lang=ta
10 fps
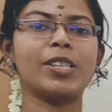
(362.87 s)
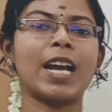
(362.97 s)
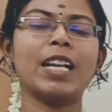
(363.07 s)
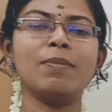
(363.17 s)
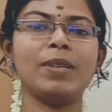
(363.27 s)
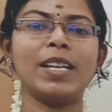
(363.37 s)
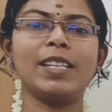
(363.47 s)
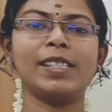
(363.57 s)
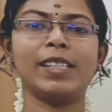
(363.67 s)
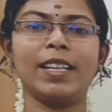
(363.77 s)
சேனல்
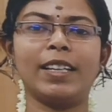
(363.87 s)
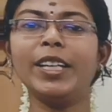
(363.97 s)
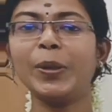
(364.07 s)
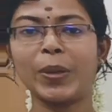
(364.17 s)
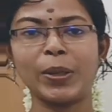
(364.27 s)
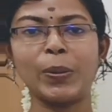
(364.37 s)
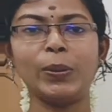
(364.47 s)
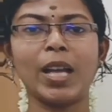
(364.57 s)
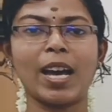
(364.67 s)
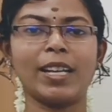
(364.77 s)
பிளேலிஸ்ட்டில் இருக்குது யூ கேன் கோ
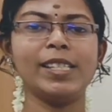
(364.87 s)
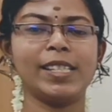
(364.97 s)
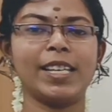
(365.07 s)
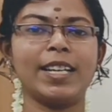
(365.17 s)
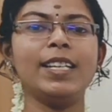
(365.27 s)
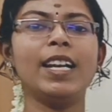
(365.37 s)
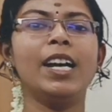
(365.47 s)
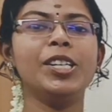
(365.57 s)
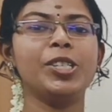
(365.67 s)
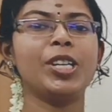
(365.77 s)
தேர் அண்ட் சி இட்
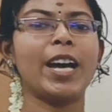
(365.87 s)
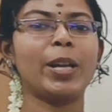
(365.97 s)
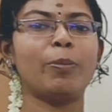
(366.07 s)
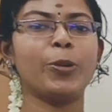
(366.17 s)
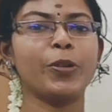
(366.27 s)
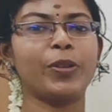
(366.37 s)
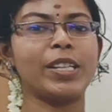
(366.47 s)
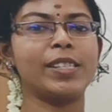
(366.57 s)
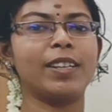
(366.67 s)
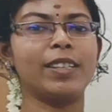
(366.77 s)
ஷேர் அமௌங்
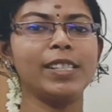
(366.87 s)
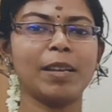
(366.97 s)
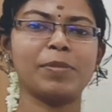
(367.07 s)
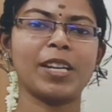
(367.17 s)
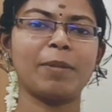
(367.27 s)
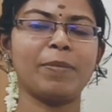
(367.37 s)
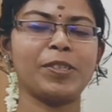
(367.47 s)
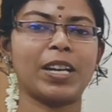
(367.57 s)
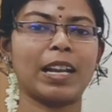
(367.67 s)
ஃப்ரெண்ட்ஸ் சர்க்கிள் சப்ஸ்கிரைப் மை சேனல்